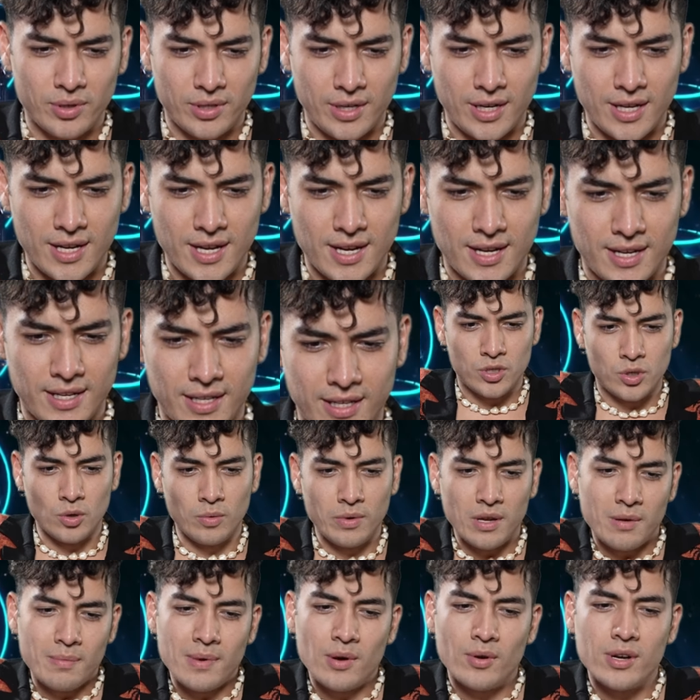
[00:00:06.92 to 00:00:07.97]
pondría
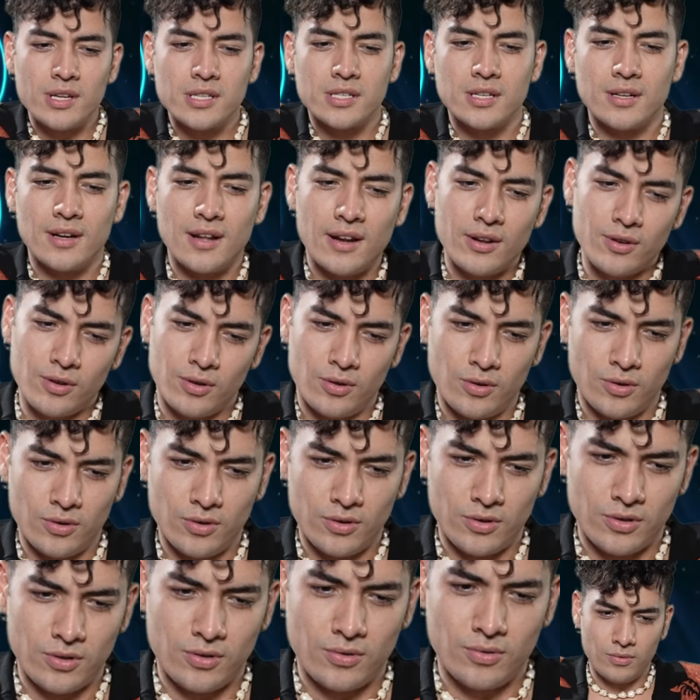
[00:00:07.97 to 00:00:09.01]
subirme a un escenario
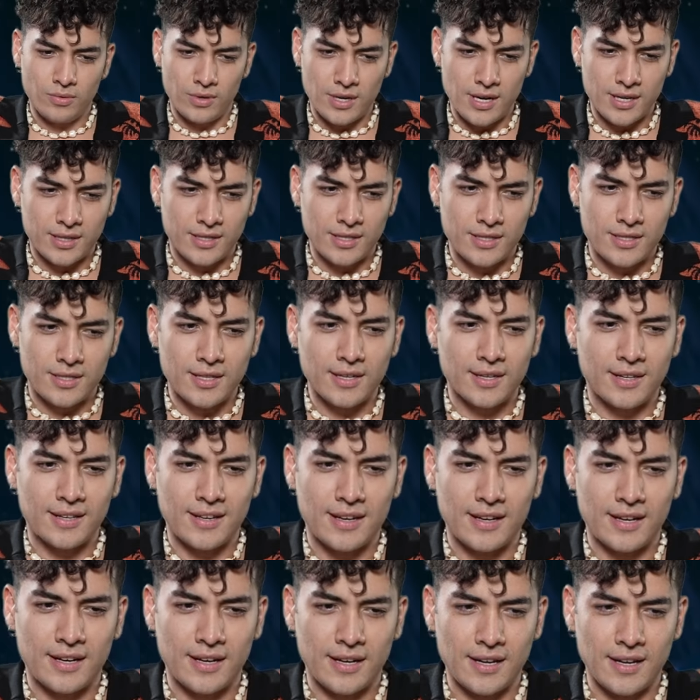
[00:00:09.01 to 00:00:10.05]
con un artista
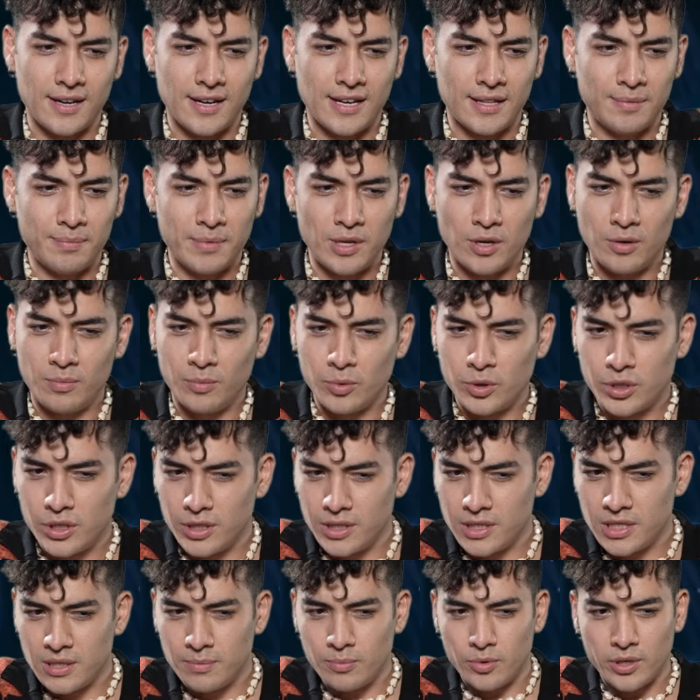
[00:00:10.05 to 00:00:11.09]
que admiro
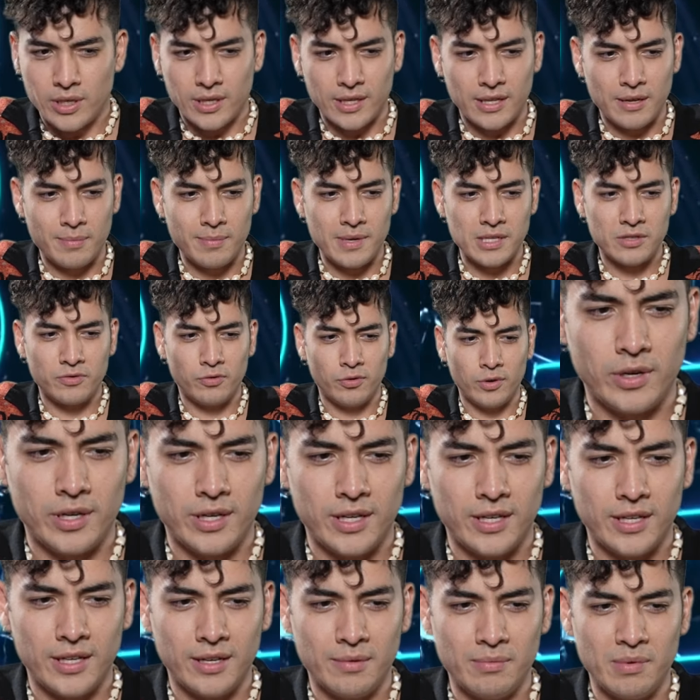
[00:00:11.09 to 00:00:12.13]
muchísimo y que además fue
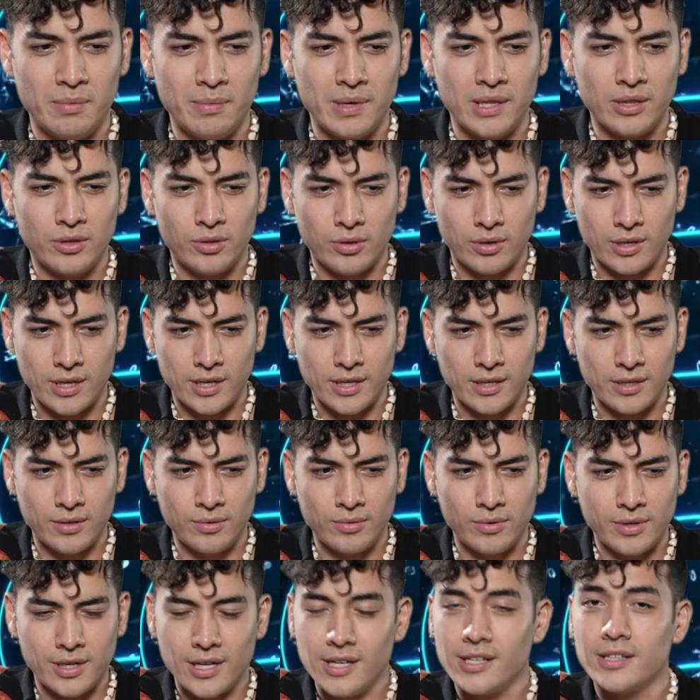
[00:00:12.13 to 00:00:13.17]
eh, mi mentora en
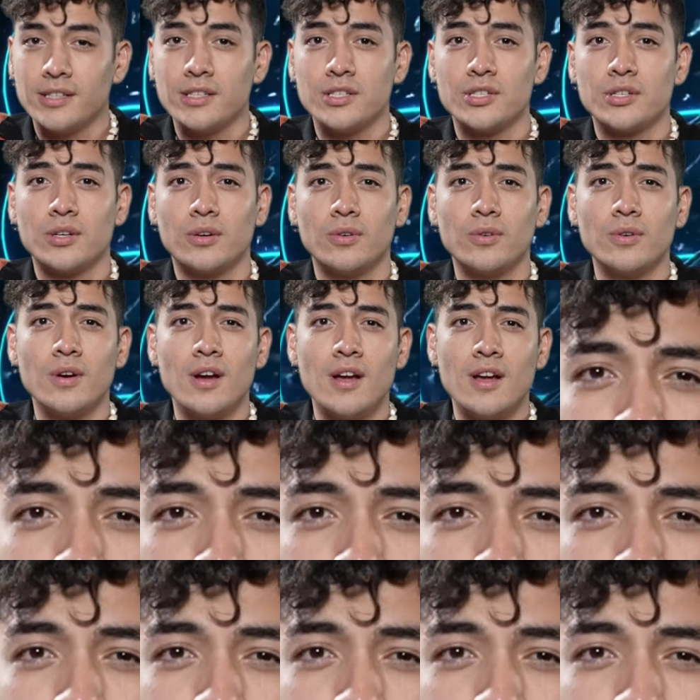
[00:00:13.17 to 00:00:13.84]
un reality show,